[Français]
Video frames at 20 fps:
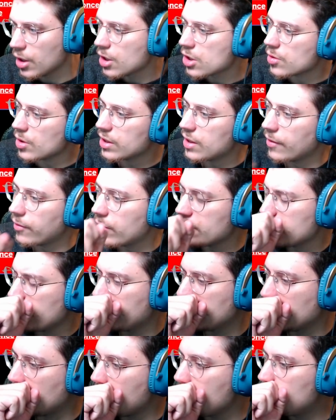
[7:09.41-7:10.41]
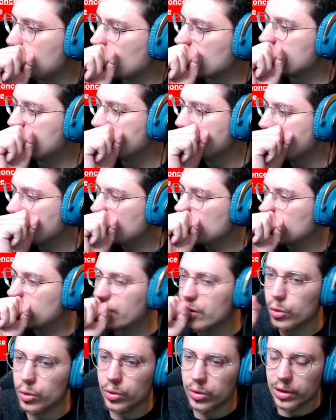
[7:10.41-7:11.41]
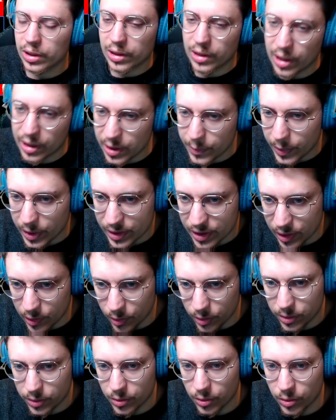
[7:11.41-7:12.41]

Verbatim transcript: Je crois que la France avait remporté l'année précédente